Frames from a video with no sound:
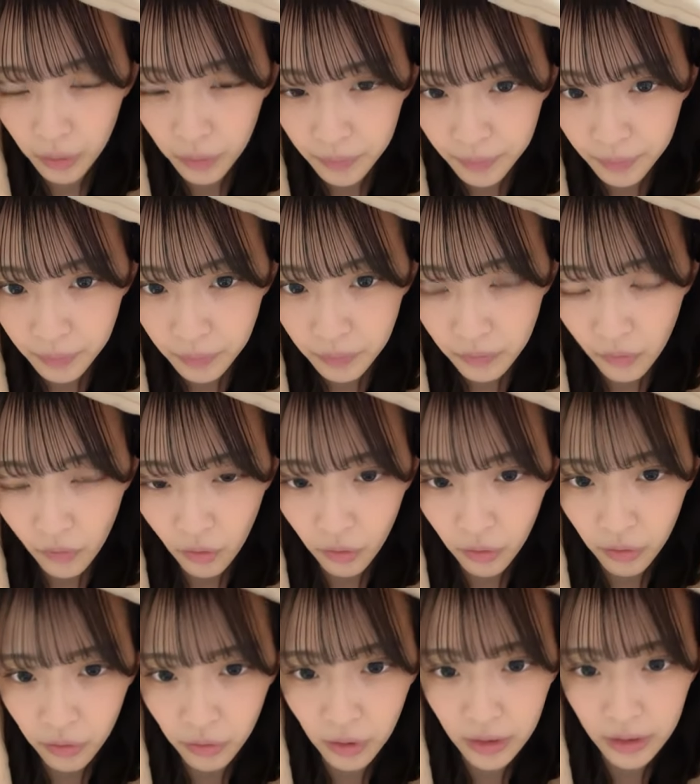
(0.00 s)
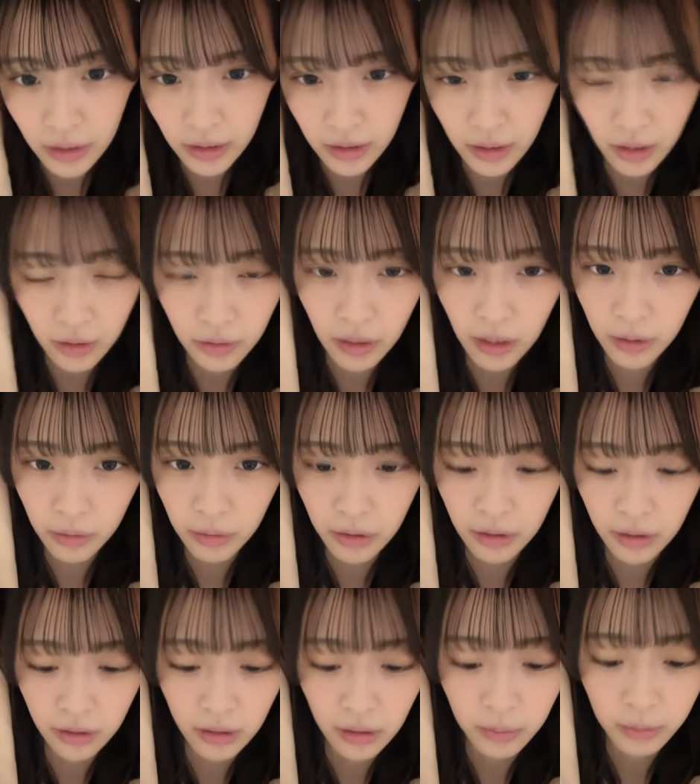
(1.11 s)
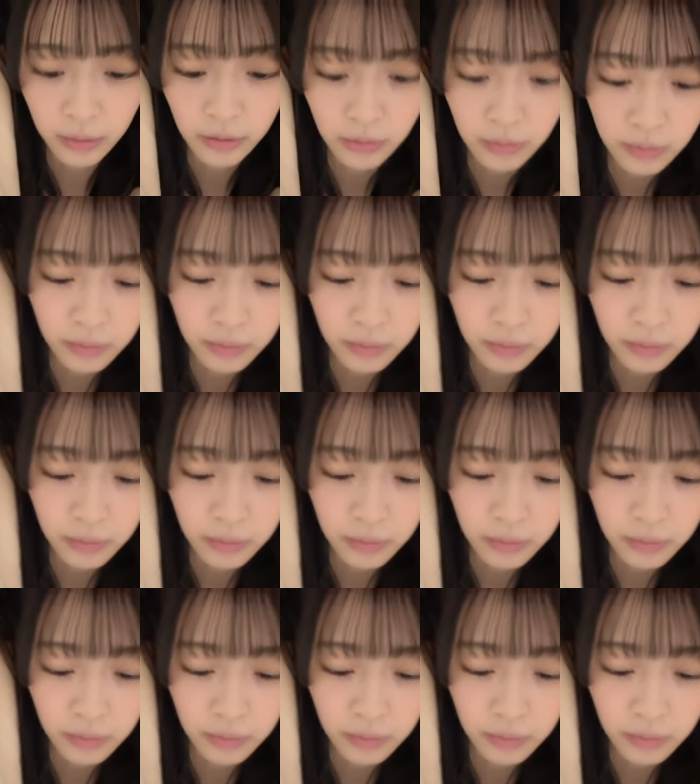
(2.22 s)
うお渡し会の後かな多分